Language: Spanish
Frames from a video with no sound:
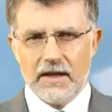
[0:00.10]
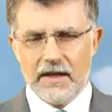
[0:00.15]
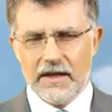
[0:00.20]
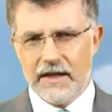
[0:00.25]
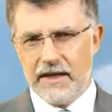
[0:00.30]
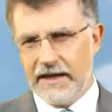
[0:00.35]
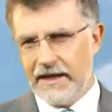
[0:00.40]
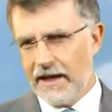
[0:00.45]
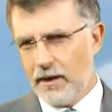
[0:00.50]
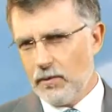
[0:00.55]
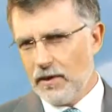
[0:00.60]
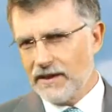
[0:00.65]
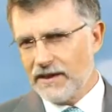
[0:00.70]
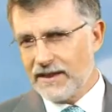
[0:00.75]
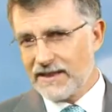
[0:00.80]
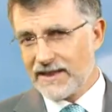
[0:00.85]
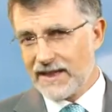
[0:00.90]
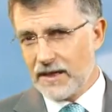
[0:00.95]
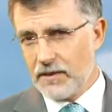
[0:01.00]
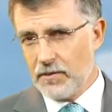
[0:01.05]
Elena
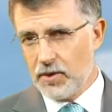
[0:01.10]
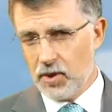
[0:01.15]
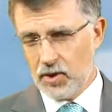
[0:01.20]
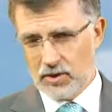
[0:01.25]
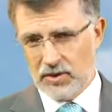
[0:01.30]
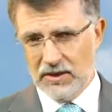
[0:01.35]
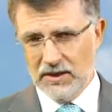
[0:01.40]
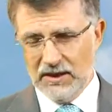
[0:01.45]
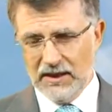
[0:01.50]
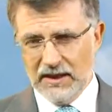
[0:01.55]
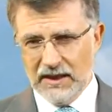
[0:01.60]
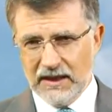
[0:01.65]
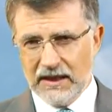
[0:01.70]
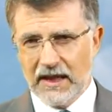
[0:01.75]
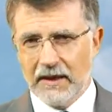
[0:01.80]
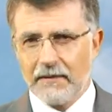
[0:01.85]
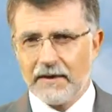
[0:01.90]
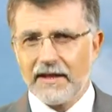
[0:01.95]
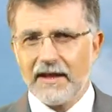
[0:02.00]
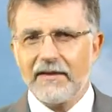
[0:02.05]
White escribió,
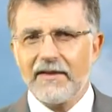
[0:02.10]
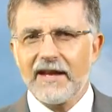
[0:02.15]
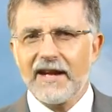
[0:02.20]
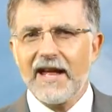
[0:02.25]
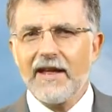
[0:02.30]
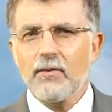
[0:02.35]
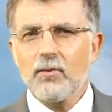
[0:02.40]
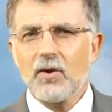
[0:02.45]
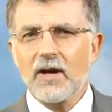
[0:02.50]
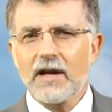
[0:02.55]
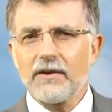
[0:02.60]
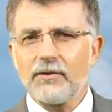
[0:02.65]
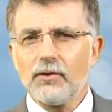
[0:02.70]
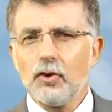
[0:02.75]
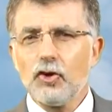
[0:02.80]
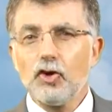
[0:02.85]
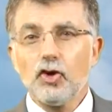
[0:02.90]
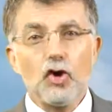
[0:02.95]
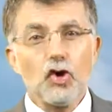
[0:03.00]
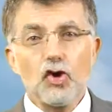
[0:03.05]
la verdadera
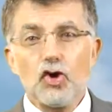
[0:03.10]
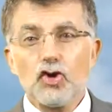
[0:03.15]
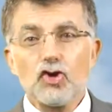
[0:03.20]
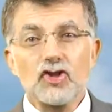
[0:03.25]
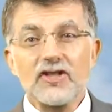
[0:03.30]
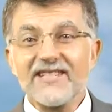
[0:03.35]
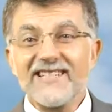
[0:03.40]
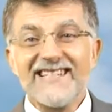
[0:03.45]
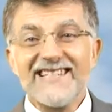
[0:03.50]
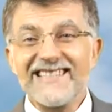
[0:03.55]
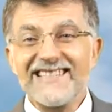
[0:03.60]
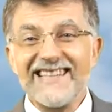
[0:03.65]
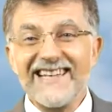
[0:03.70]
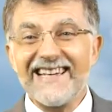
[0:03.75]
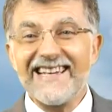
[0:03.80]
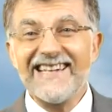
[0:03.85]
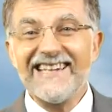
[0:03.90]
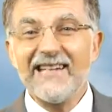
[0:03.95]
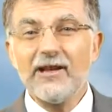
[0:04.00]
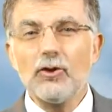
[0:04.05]
educación no
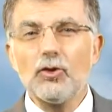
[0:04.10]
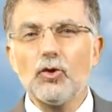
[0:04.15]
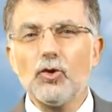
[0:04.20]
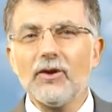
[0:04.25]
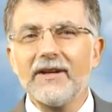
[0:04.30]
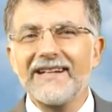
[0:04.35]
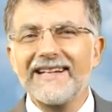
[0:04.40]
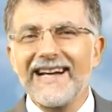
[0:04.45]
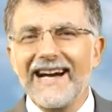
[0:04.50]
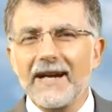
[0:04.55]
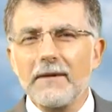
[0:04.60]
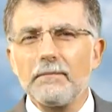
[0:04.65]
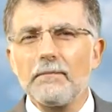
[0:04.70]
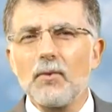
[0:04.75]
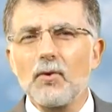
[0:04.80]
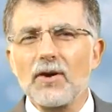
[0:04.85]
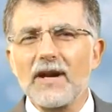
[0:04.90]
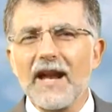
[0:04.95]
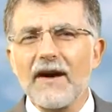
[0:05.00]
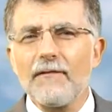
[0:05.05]
consiste en inculcar
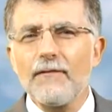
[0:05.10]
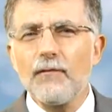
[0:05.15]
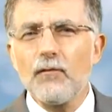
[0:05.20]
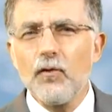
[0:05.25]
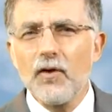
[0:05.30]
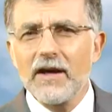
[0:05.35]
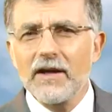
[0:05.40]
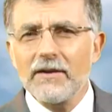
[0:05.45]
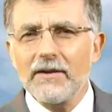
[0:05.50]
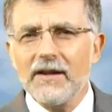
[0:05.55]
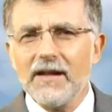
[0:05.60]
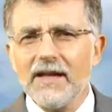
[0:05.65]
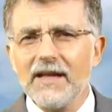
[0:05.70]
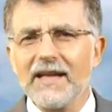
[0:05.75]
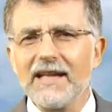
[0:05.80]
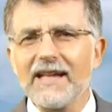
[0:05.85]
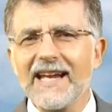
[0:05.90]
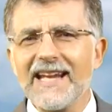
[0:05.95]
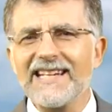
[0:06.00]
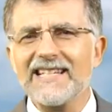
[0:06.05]
por la
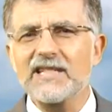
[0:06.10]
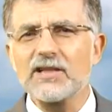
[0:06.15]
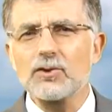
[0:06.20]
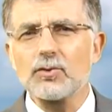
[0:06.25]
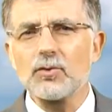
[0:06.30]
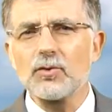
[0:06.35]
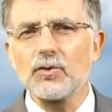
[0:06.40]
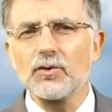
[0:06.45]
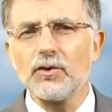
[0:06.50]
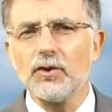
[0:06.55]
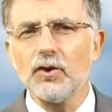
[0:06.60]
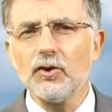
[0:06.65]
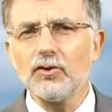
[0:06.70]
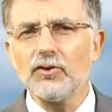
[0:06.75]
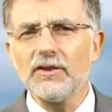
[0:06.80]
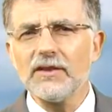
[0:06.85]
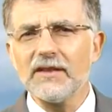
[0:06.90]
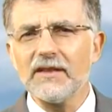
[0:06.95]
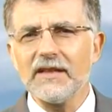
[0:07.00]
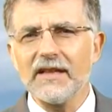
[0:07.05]
fuerza la
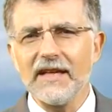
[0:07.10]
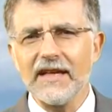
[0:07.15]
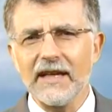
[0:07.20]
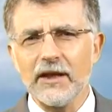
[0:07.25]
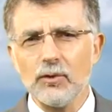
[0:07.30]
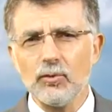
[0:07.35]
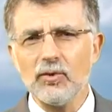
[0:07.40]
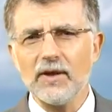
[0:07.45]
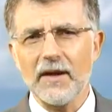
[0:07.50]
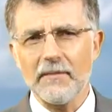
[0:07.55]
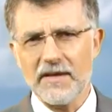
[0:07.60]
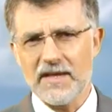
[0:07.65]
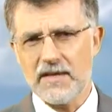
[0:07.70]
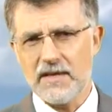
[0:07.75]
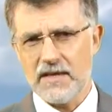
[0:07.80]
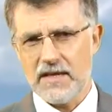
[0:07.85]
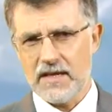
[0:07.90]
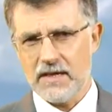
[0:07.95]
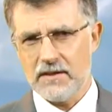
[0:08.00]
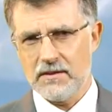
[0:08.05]
instrucción en una
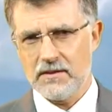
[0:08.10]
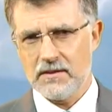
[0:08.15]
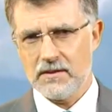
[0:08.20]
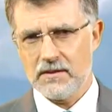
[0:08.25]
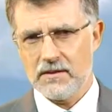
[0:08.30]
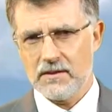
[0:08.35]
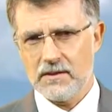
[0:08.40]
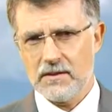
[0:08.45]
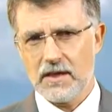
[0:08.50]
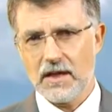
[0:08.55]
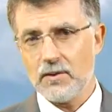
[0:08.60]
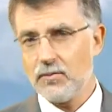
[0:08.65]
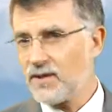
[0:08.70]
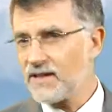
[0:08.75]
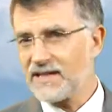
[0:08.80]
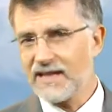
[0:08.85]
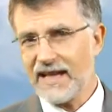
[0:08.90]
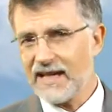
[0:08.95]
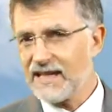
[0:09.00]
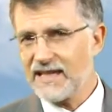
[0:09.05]
mente que no
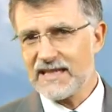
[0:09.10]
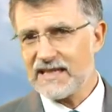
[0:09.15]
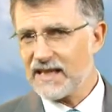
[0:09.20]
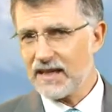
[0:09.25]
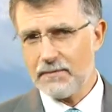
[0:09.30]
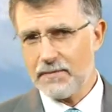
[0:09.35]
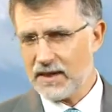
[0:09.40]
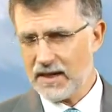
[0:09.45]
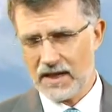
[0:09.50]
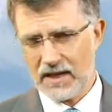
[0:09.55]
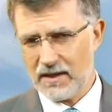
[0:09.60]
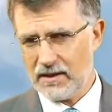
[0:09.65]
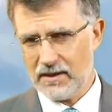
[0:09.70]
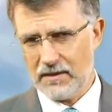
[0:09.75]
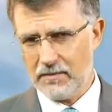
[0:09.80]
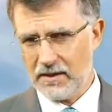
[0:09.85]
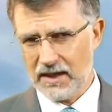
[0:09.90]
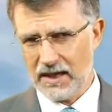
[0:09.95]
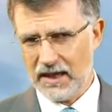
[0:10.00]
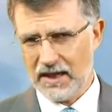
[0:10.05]
está lista para
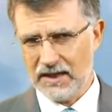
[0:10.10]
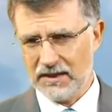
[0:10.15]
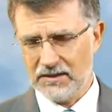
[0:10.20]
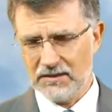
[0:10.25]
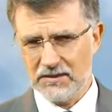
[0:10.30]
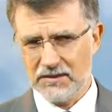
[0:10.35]
recibirla.